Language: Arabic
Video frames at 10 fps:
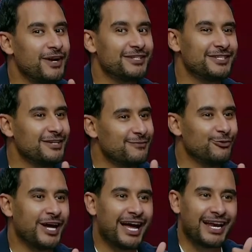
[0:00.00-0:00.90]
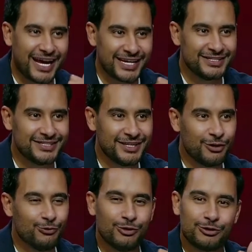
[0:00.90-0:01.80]
ما رفعت تليفون على حد
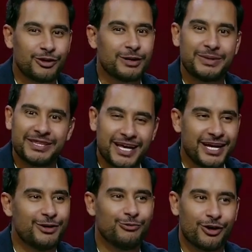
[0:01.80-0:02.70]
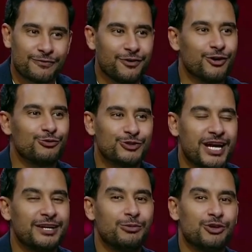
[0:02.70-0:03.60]
وقلت له انا متضايق وقرفان
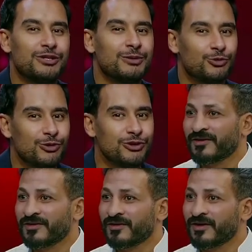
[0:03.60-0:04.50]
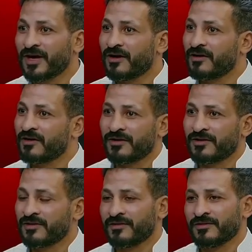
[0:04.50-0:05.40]
وزعلان ممكن تبقى لاصحابك زمايلك
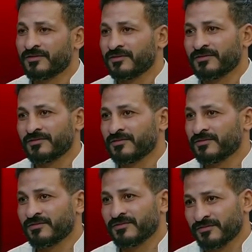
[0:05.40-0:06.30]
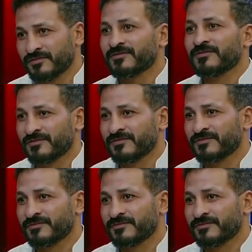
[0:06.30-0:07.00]
اللي موجودين انا كنت بعرف من زمايلك